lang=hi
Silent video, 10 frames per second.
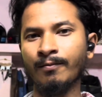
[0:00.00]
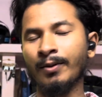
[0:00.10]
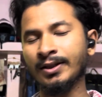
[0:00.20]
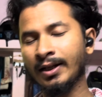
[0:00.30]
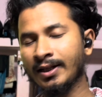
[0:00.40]

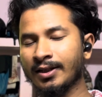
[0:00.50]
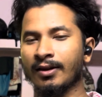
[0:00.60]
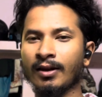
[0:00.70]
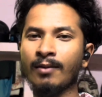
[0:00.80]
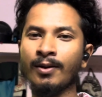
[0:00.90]
पसीने से
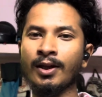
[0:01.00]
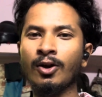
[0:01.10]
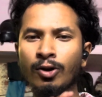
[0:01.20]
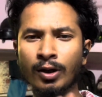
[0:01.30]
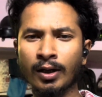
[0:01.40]
तरबदर
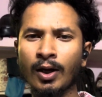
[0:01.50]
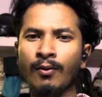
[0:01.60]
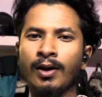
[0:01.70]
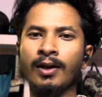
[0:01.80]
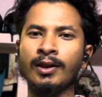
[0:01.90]
और थके
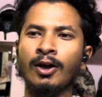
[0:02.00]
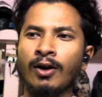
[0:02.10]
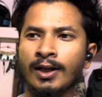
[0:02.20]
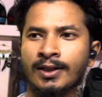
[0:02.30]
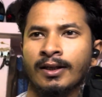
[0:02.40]
हुए रहते हैं और
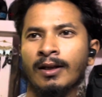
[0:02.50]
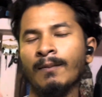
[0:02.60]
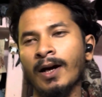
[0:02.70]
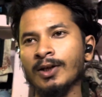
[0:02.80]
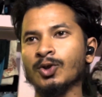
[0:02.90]
आज के दिन
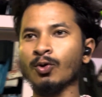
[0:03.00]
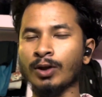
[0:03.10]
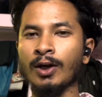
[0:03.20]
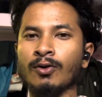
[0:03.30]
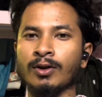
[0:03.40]
बारिश होता
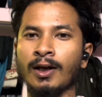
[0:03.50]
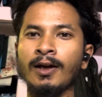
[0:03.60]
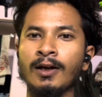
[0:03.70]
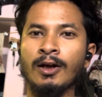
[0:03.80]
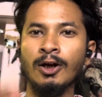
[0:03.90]
ही होता
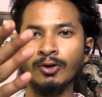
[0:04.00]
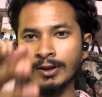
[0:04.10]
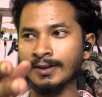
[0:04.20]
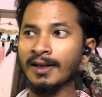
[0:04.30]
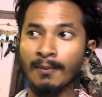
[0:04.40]
है तो
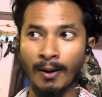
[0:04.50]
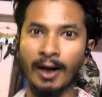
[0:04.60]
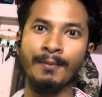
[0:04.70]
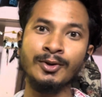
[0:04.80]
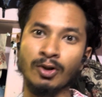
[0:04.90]
जैसे कि
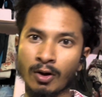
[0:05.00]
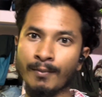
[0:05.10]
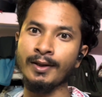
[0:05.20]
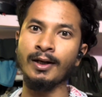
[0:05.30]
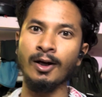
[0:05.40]
बाहर में चलाओ
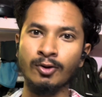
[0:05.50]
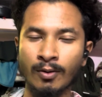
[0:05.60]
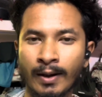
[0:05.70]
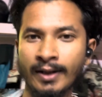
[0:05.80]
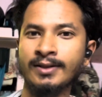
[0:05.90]
मैं दिखाता हूँ
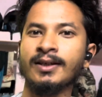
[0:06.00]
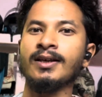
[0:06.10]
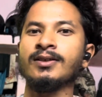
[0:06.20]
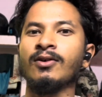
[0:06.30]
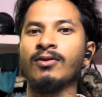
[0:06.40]
बारिश
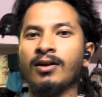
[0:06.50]
कैसा हो रहा